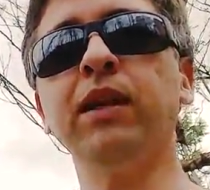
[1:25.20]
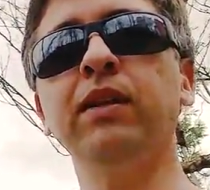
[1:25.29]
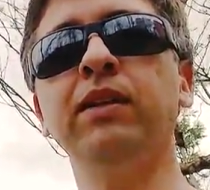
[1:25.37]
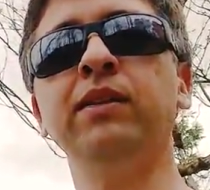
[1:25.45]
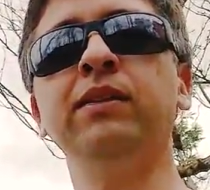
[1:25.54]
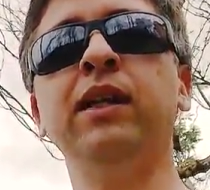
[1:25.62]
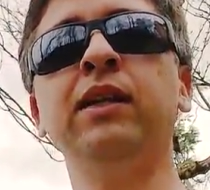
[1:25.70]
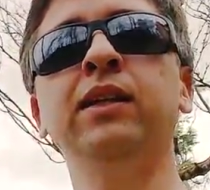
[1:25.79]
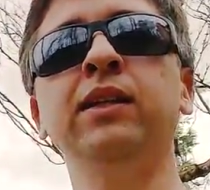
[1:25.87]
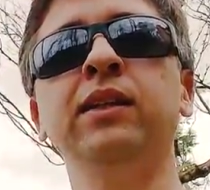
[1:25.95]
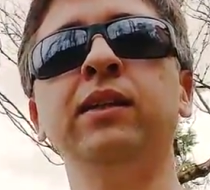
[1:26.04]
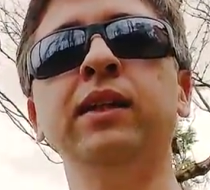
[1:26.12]
dessa
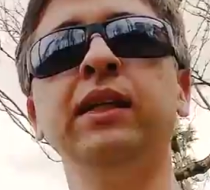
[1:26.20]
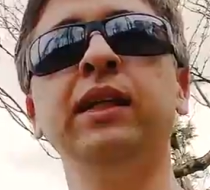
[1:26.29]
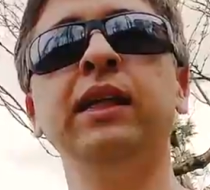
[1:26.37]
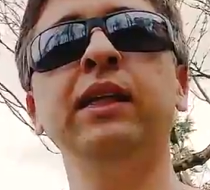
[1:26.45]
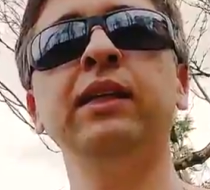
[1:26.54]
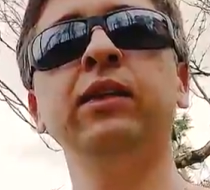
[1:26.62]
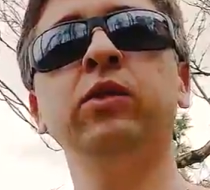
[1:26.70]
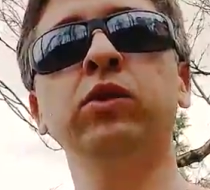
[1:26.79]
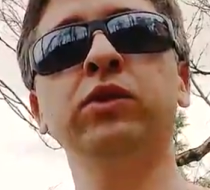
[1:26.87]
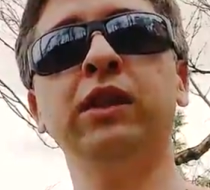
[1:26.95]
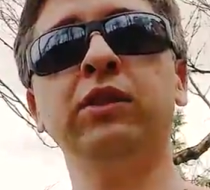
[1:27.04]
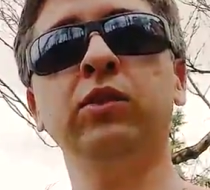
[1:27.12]
aranha e
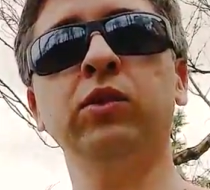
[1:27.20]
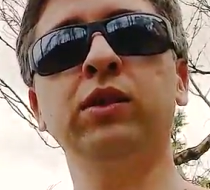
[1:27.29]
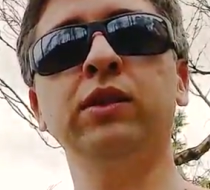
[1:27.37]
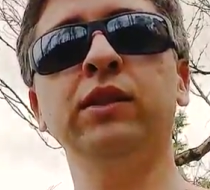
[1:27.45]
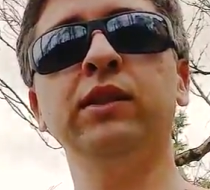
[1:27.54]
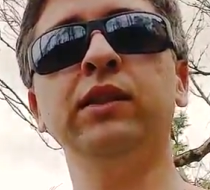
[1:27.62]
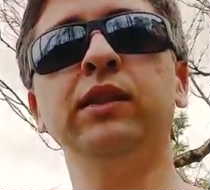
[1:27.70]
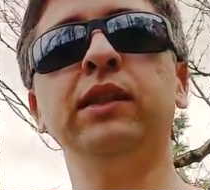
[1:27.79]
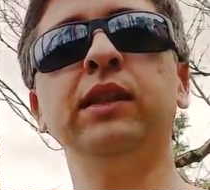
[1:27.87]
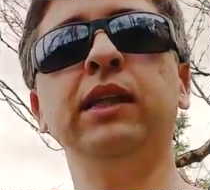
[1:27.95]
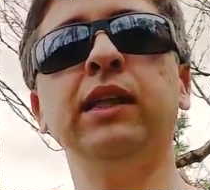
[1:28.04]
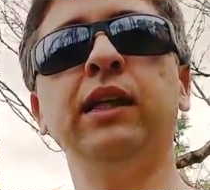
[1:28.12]
constatou que
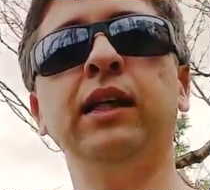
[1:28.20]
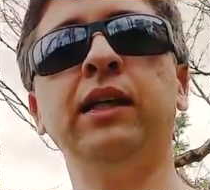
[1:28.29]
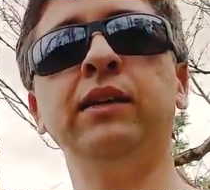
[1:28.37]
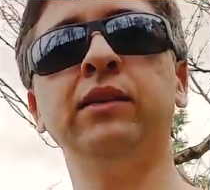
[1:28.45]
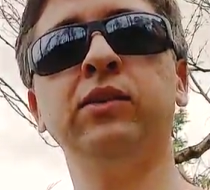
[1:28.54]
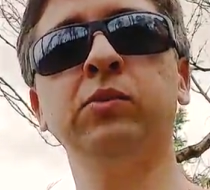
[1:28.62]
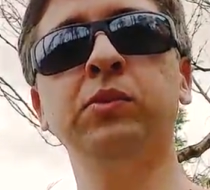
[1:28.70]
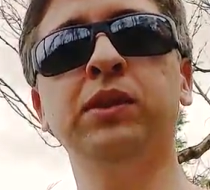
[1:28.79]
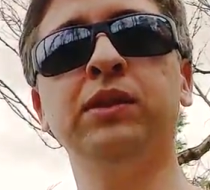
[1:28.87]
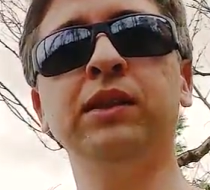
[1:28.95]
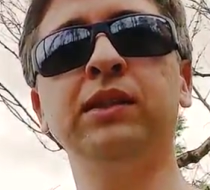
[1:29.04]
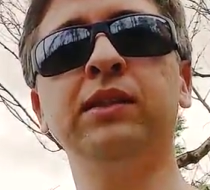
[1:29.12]
essa
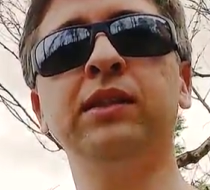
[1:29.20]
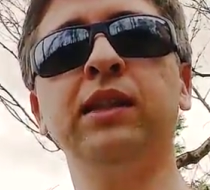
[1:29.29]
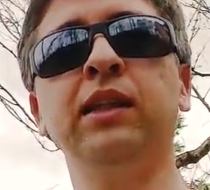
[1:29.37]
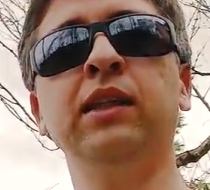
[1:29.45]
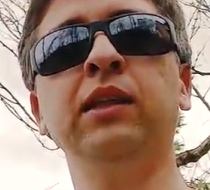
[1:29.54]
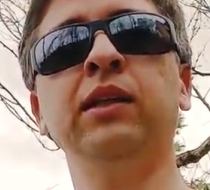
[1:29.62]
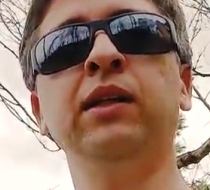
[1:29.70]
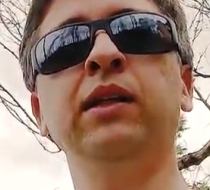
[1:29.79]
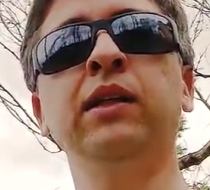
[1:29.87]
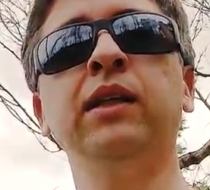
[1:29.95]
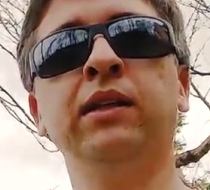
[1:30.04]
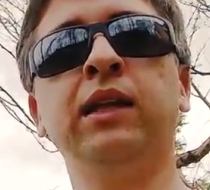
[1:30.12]
substância ela
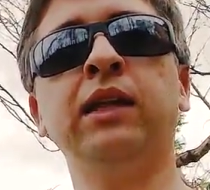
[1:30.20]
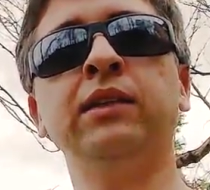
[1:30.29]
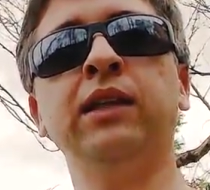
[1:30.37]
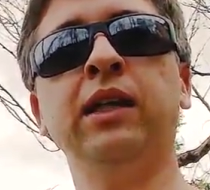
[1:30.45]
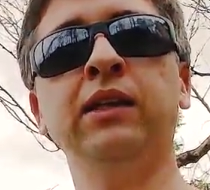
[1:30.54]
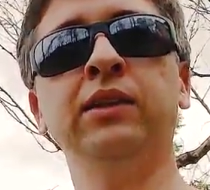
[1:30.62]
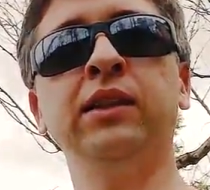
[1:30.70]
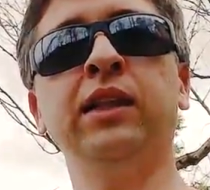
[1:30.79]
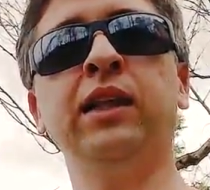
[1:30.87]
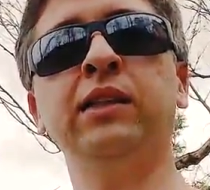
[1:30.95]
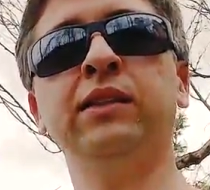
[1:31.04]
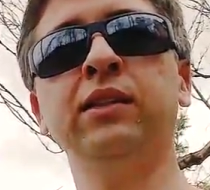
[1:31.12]
traz a
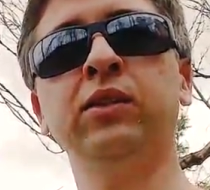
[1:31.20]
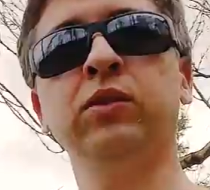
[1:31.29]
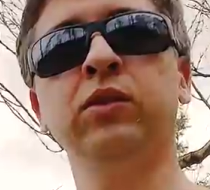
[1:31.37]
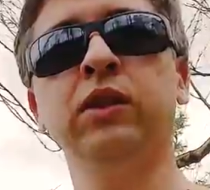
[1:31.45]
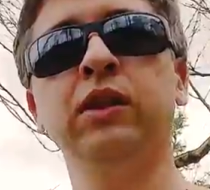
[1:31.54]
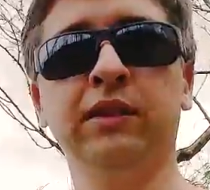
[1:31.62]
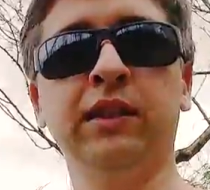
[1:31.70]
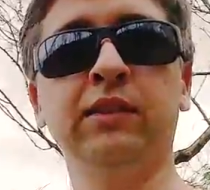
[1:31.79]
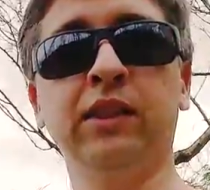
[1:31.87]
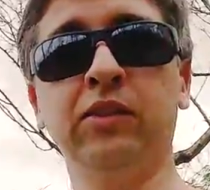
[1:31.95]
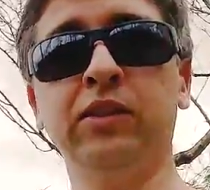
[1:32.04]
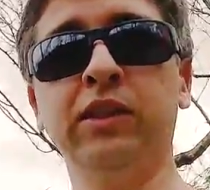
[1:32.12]
regeneração das
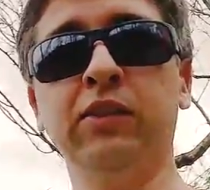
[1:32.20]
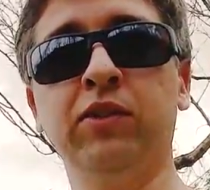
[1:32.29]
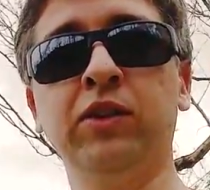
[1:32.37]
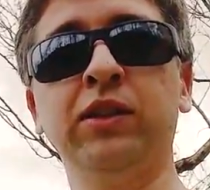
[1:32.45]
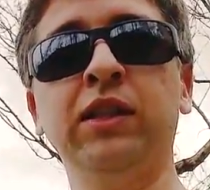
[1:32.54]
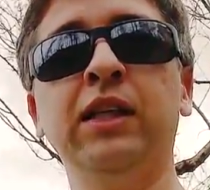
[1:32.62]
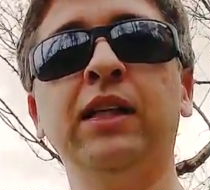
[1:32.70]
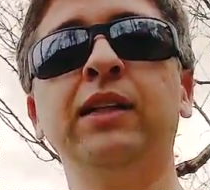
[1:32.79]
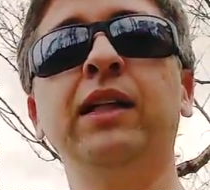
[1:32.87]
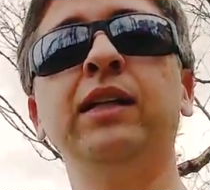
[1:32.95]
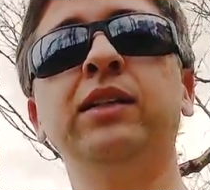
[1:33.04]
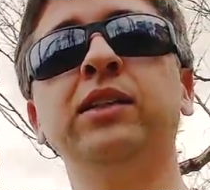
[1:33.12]
células nervosas
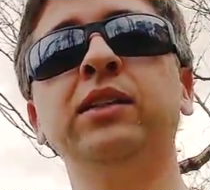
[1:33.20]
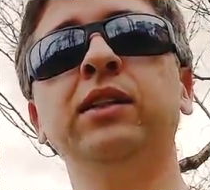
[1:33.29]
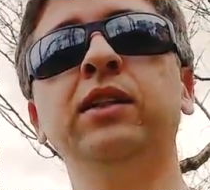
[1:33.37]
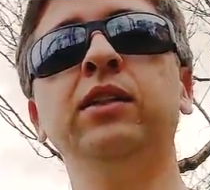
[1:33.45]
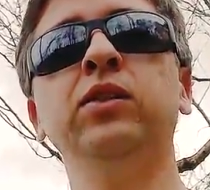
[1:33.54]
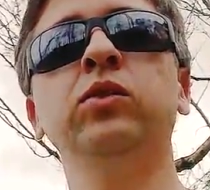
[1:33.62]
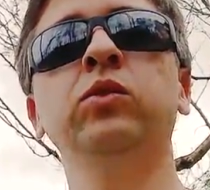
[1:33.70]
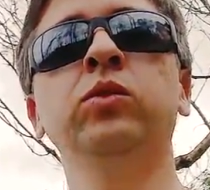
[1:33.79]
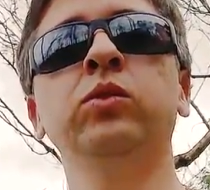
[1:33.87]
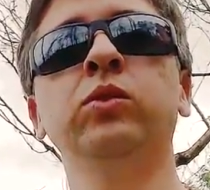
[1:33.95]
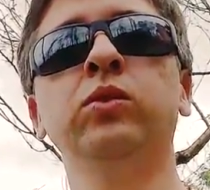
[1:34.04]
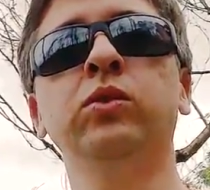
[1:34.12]
da retina
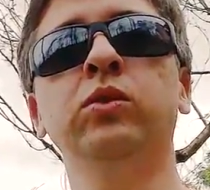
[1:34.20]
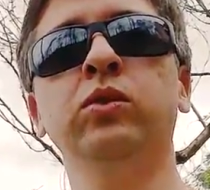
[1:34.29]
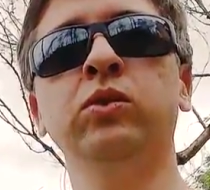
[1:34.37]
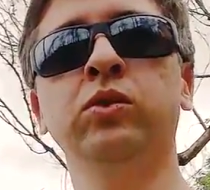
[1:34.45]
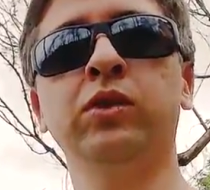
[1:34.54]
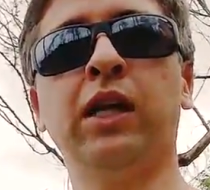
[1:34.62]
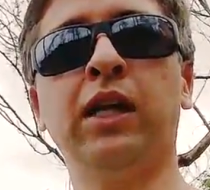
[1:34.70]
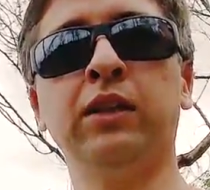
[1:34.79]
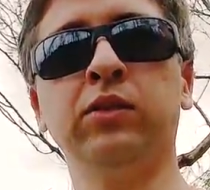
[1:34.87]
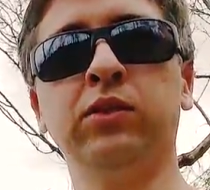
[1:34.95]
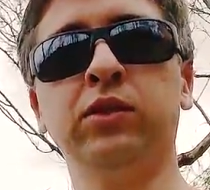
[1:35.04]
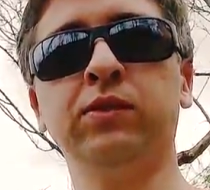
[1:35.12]
do, dos
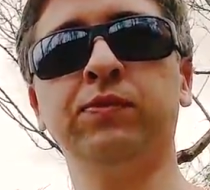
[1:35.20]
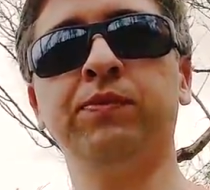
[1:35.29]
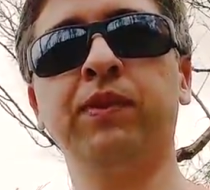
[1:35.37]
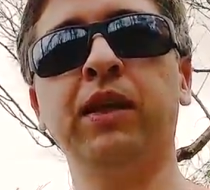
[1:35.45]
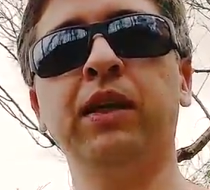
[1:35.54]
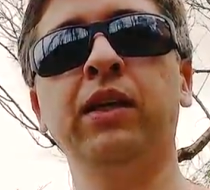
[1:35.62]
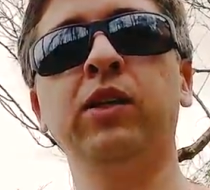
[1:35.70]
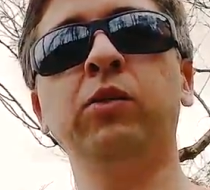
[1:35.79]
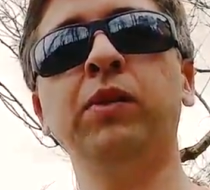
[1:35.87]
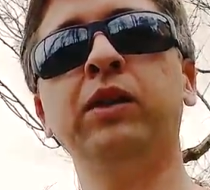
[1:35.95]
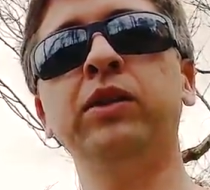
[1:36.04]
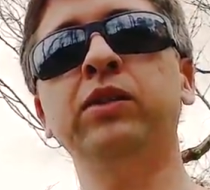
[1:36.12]
ratos. E
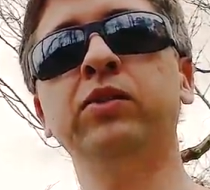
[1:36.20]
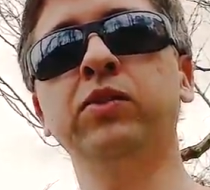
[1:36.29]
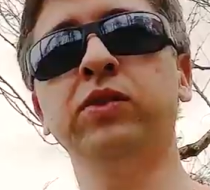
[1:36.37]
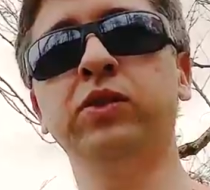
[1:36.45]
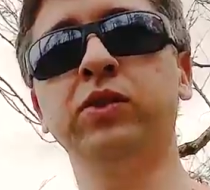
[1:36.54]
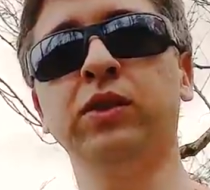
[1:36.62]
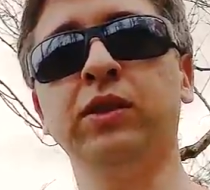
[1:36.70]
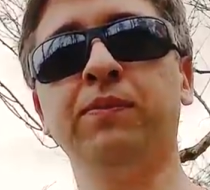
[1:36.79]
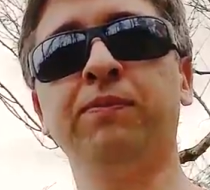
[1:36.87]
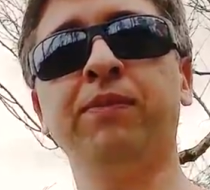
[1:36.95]
como é que isso funciona?